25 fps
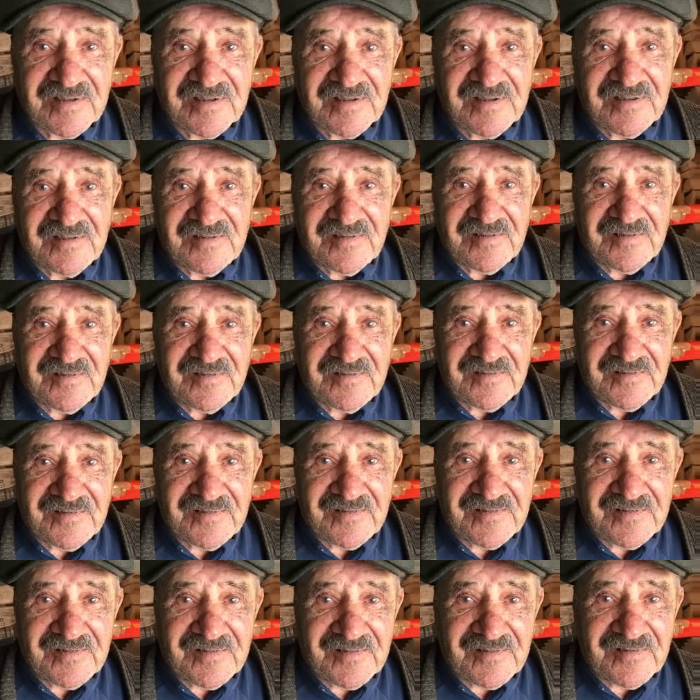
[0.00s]
Vous,
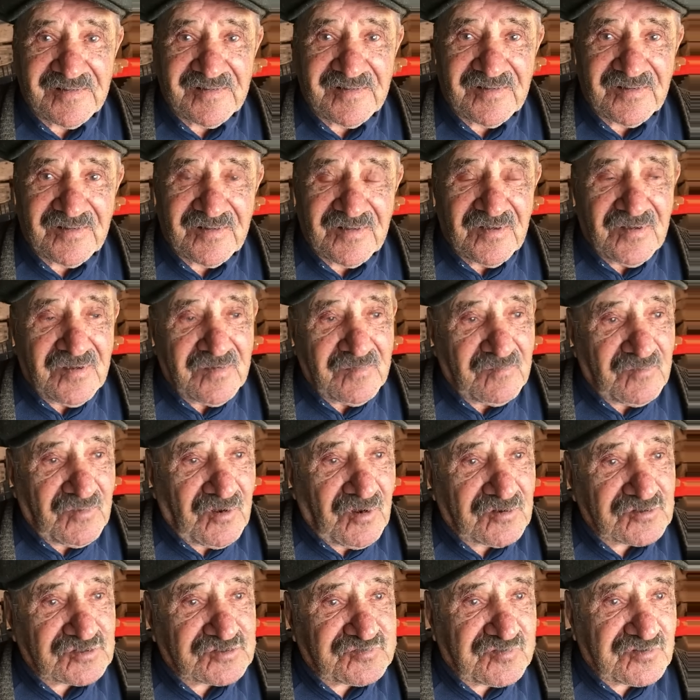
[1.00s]
faisiez quoi comme gnôle, vous
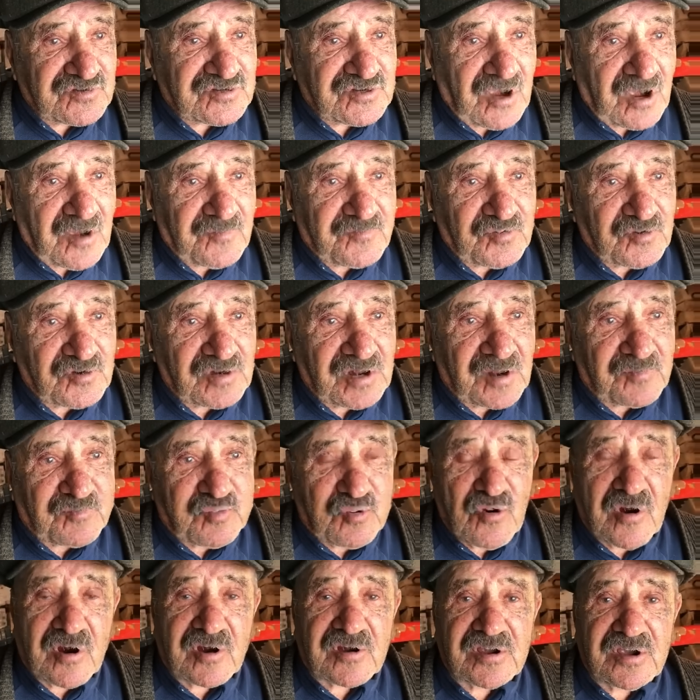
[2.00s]
Non, Je faisais un peu de la
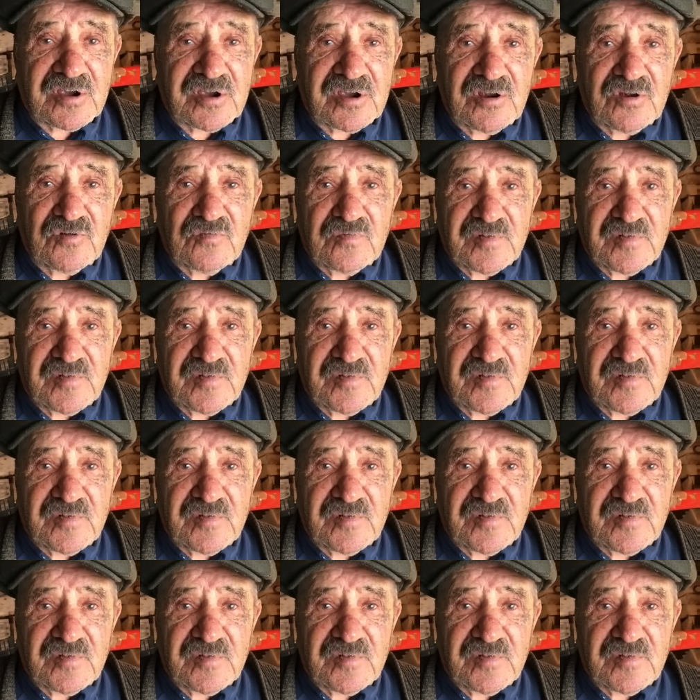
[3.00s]
poirée,